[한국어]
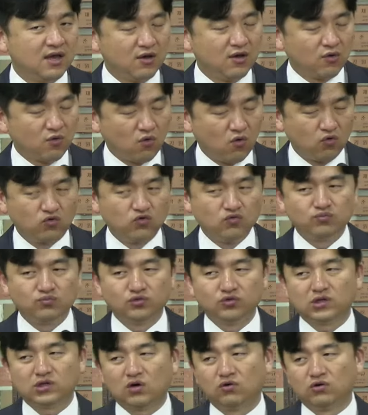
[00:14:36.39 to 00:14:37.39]

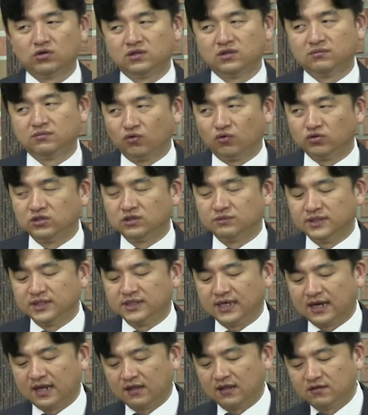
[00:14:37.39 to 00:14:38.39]
고군분투하고 있는
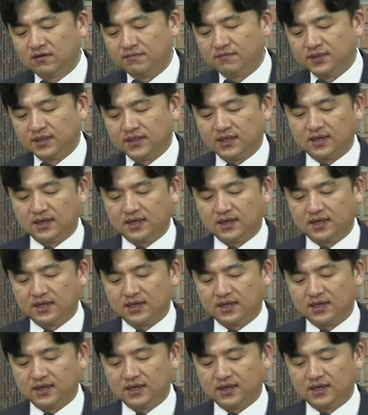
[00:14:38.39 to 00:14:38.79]
모습이냐라는 겁니다.